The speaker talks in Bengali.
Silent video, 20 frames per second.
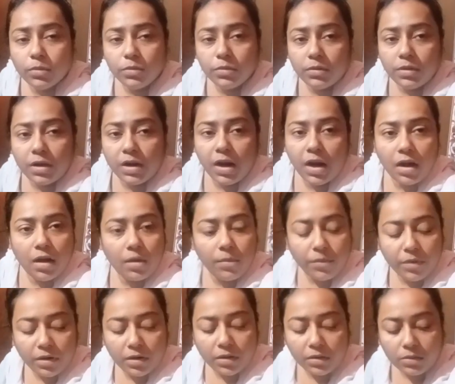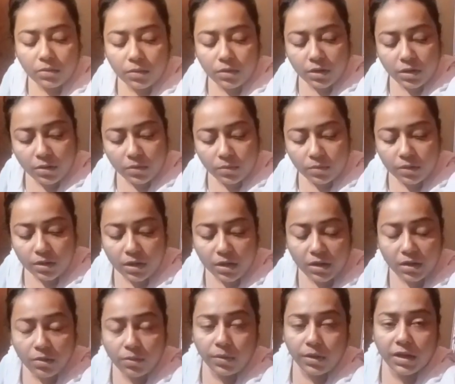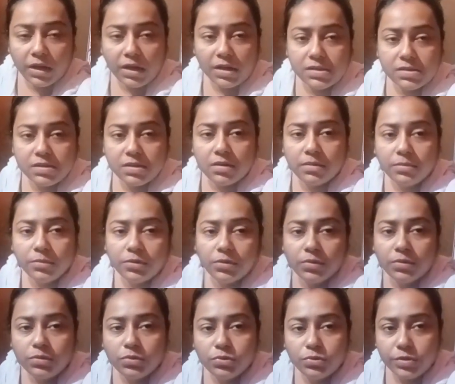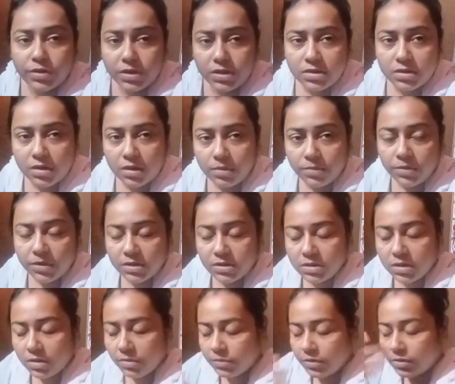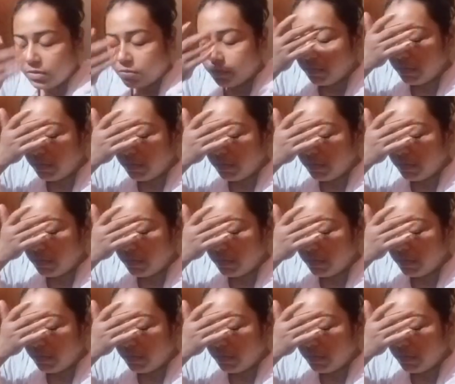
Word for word: বন্ধুরা রান্নাবান্না তো অনেকক্ষণ আগেই হয়ে গেছিলাম তো শুয়েছিলাম নিচ্ছিলাম একটু